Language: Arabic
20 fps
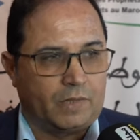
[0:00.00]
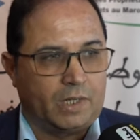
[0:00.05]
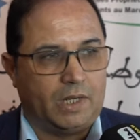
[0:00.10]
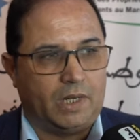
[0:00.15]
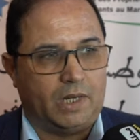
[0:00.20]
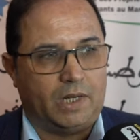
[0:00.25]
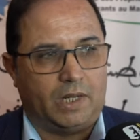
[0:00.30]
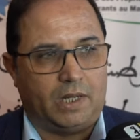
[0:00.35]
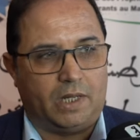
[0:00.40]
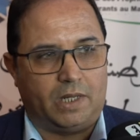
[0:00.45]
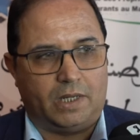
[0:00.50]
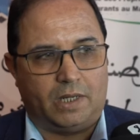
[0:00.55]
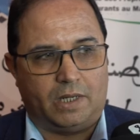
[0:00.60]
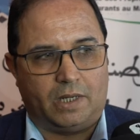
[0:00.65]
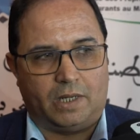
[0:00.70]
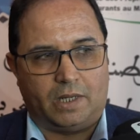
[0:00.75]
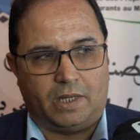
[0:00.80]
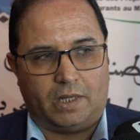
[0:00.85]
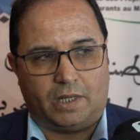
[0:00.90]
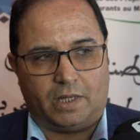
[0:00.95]

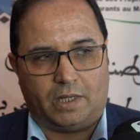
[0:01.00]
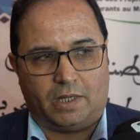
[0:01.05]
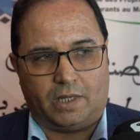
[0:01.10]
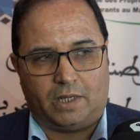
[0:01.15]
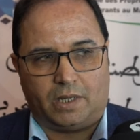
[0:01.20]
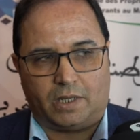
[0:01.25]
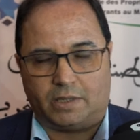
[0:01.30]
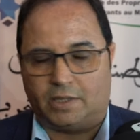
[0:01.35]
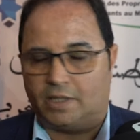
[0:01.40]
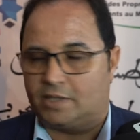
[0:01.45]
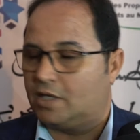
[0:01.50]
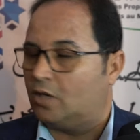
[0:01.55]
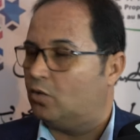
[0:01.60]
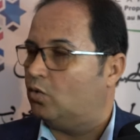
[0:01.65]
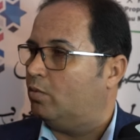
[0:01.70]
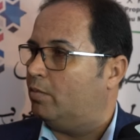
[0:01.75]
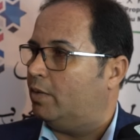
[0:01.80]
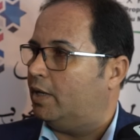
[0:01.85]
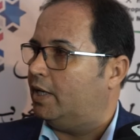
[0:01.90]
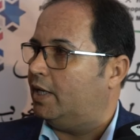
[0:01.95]
الاقتصاد
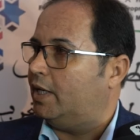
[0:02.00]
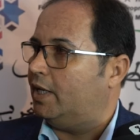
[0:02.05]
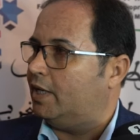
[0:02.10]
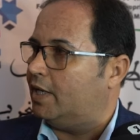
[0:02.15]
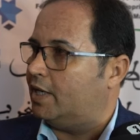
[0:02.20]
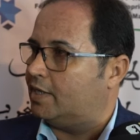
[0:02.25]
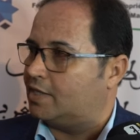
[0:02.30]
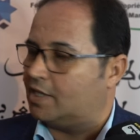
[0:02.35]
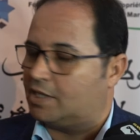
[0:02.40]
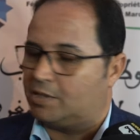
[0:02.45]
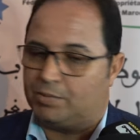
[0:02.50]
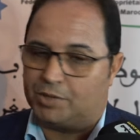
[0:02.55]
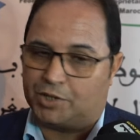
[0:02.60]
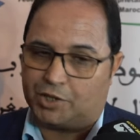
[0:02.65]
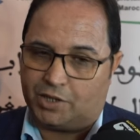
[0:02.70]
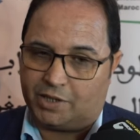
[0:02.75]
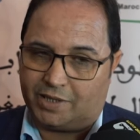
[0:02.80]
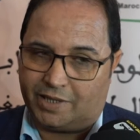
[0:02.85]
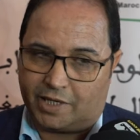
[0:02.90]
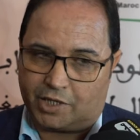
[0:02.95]
والماليه على اساس
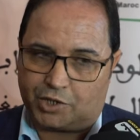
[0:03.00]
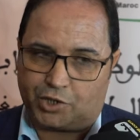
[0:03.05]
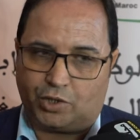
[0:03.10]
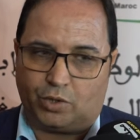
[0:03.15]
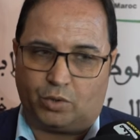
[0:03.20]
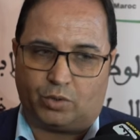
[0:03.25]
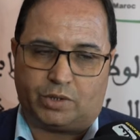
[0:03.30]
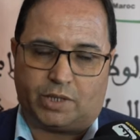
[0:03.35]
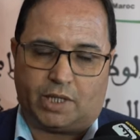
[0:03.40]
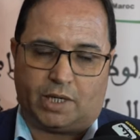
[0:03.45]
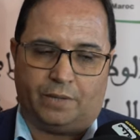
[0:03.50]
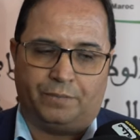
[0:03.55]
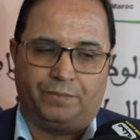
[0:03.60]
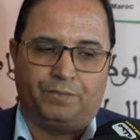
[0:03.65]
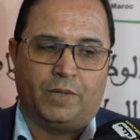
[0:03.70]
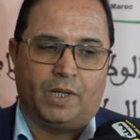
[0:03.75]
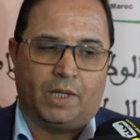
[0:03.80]
باش يدرج النقطه